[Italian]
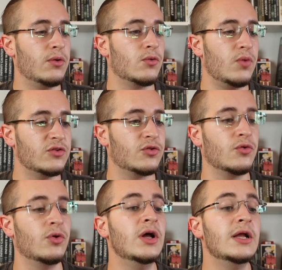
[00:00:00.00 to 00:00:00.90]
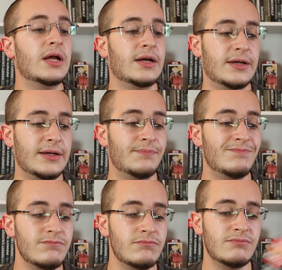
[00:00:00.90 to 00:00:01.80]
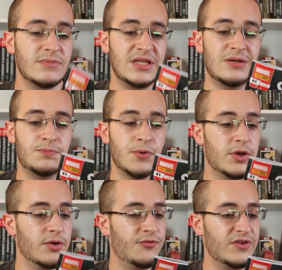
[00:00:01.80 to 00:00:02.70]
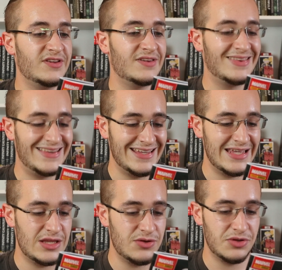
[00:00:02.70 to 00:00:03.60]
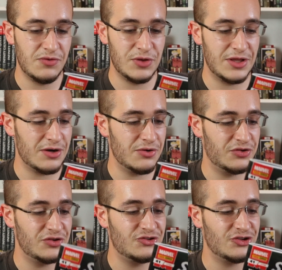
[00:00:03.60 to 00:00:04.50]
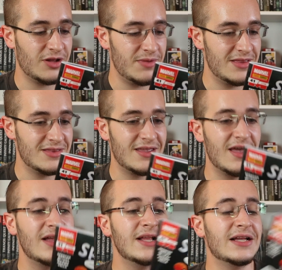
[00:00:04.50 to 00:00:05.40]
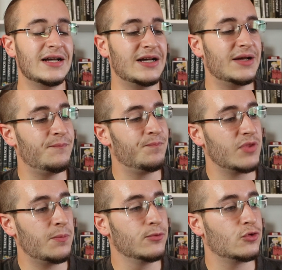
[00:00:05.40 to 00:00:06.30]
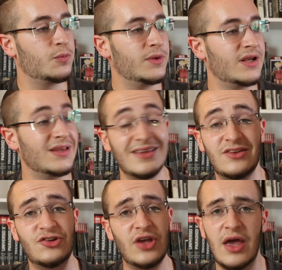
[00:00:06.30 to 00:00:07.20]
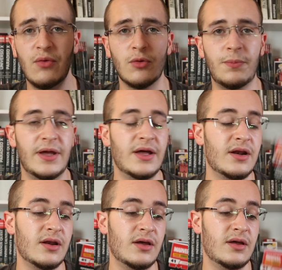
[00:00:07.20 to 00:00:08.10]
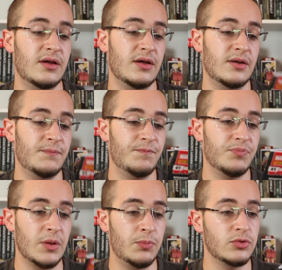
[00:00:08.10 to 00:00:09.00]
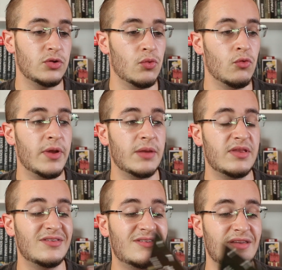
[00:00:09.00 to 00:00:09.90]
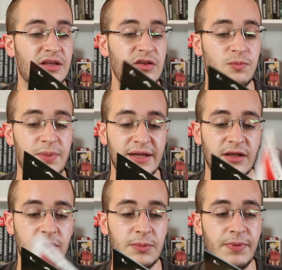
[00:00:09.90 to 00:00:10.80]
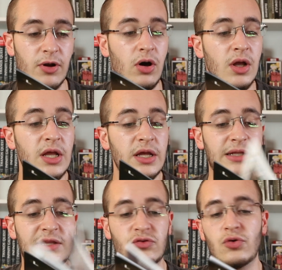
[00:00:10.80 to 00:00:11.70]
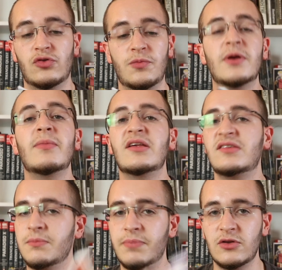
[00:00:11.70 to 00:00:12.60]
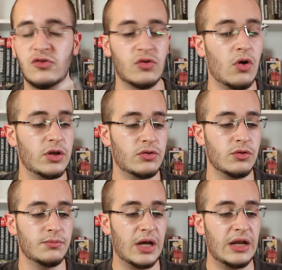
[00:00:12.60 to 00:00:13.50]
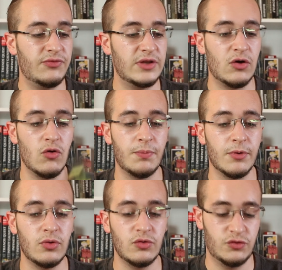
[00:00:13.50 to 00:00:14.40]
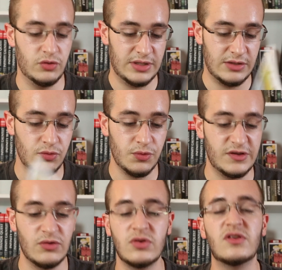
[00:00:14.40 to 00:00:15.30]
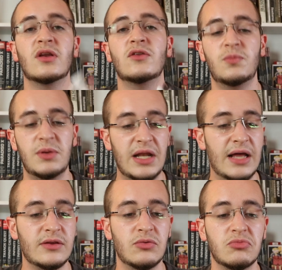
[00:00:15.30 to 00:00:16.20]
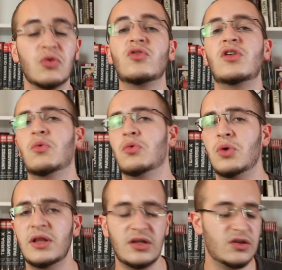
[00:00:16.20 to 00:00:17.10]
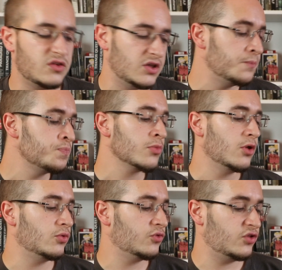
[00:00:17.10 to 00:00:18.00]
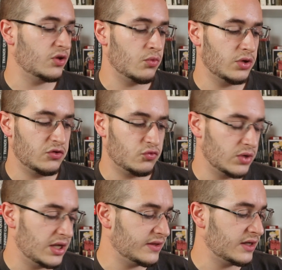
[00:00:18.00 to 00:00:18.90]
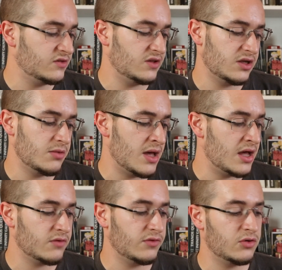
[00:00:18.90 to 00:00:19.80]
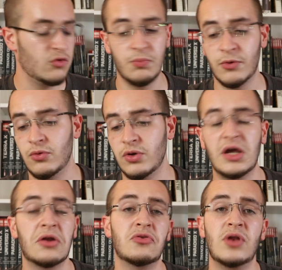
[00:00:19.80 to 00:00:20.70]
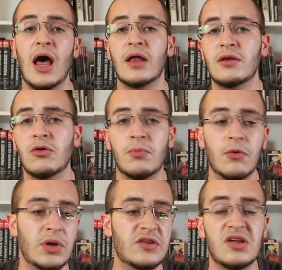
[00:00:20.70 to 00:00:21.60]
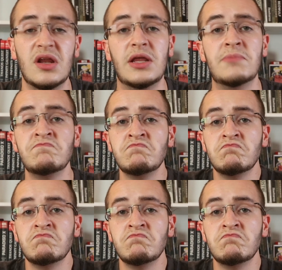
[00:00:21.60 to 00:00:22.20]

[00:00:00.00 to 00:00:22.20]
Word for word: euro questo ehm, mi dà un pochino fastidio devo dirlo sinceramente ehm, appunto spendere 10 euro per ehm, appunto i due numeri mensili di Spider-Man però il discorso per me è sempre il solito alla fine compro soltanto queste due serie inspillate non, non seguo nulla di DC non seguo nessun'altra serie Marvel compro i cartonati compro quelle serie lì